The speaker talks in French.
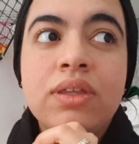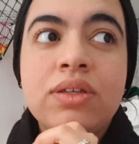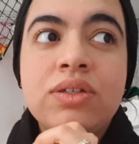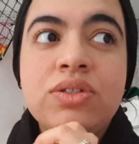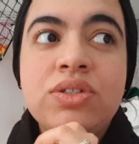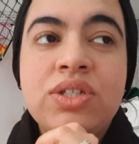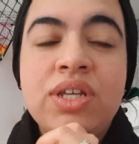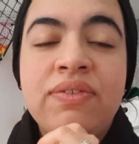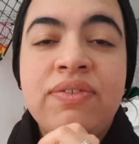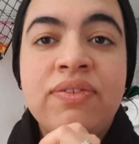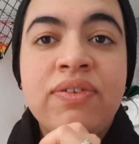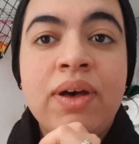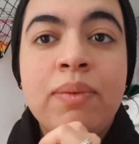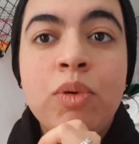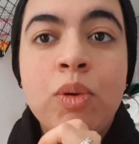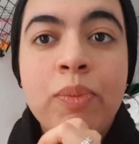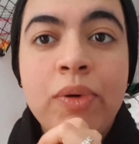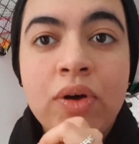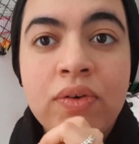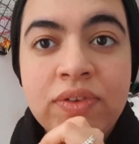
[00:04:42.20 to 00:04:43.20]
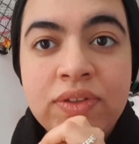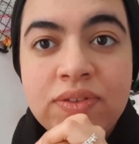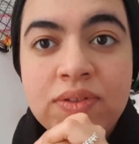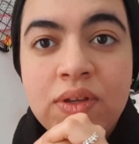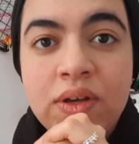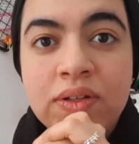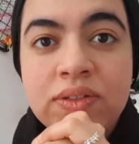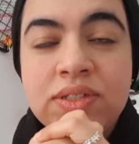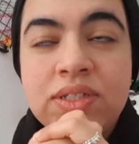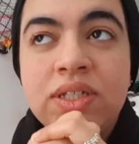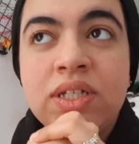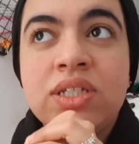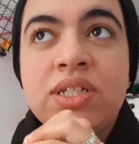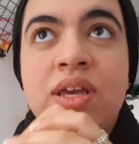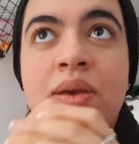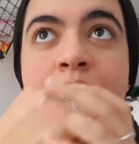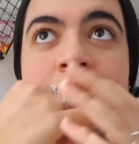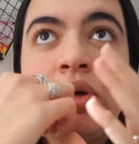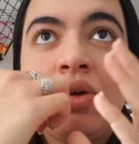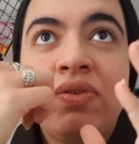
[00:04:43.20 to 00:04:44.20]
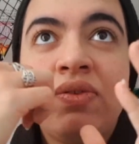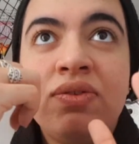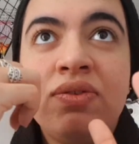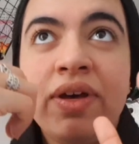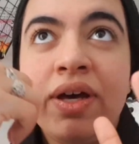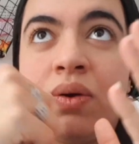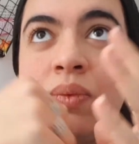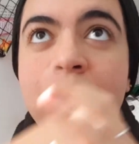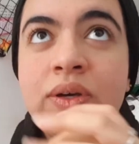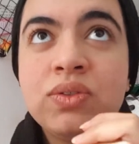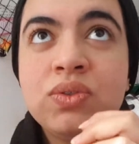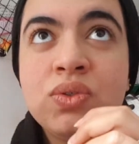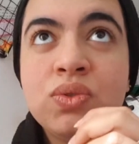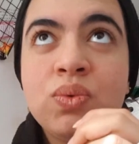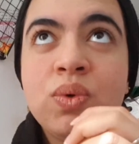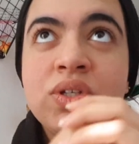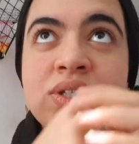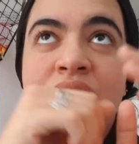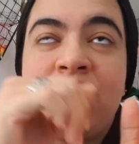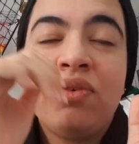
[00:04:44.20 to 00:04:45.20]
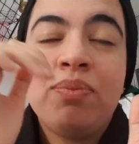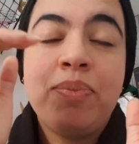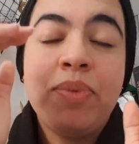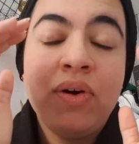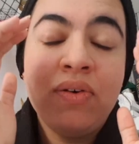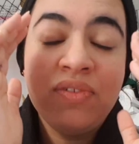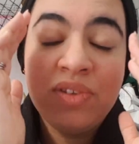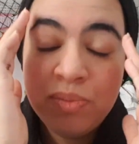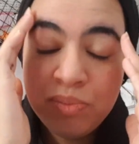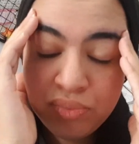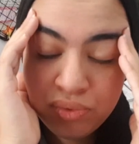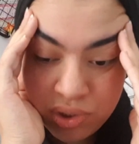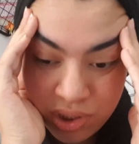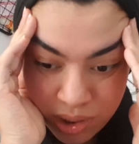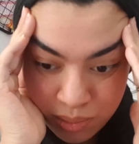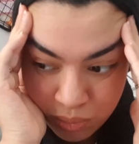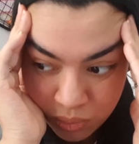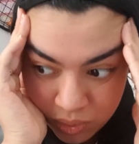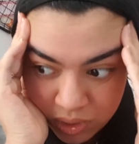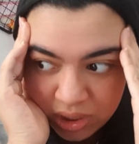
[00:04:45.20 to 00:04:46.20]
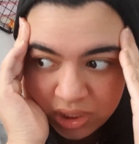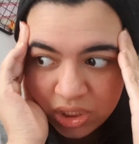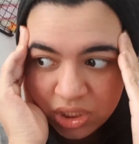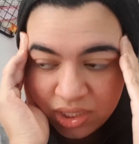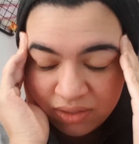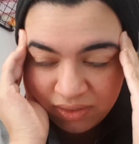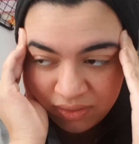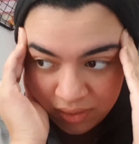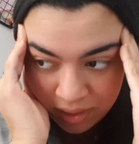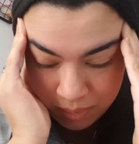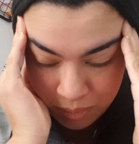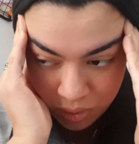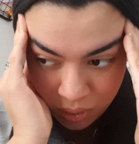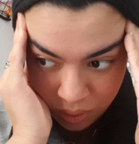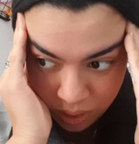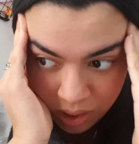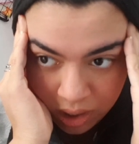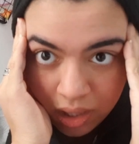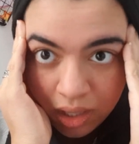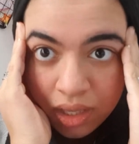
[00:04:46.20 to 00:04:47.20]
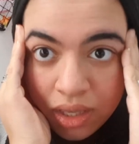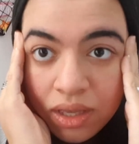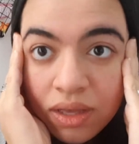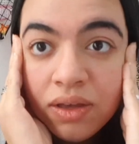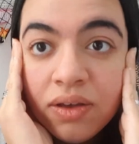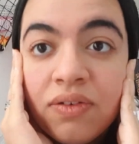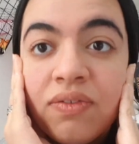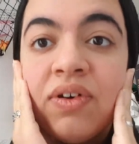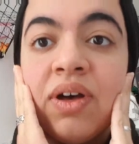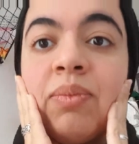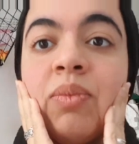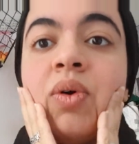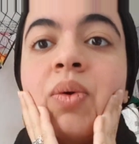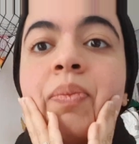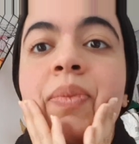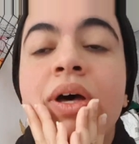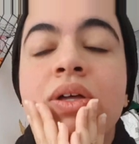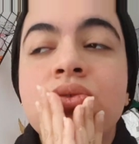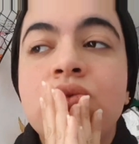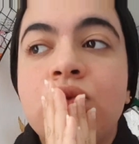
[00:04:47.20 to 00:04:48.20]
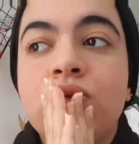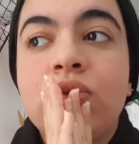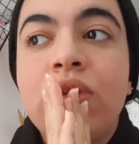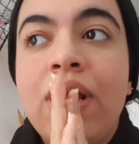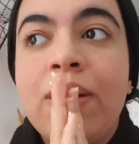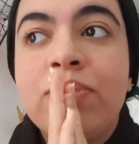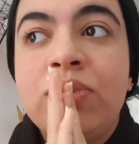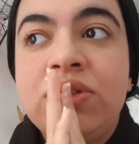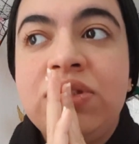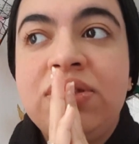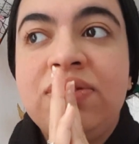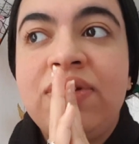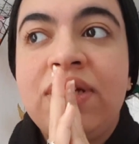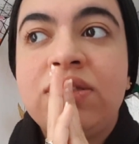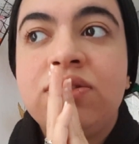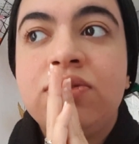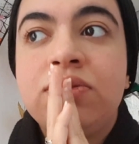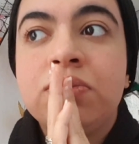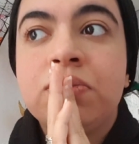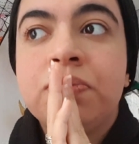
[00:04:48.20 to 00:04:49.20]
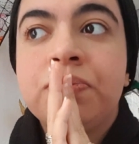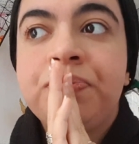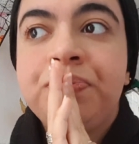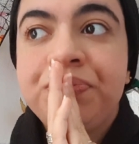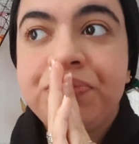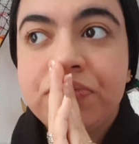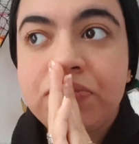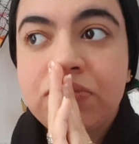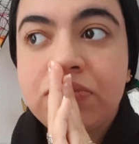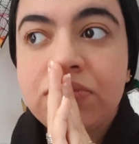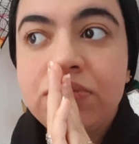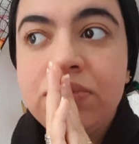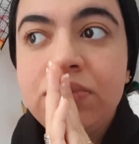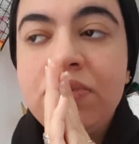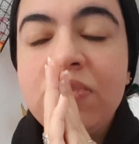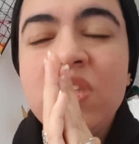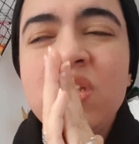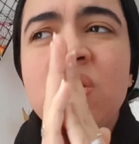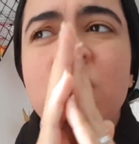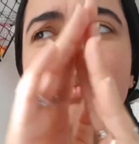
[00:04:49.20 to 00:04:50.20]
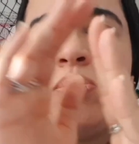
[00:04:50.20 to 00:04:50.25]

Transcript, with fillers: j'avais vraiment pas envie de sortir, j'avais pas envie de faire quoi que ce soit, j'avais pas envie de bouger de mon lit, j'avais vraiment vraiment perdu toute la motivation. En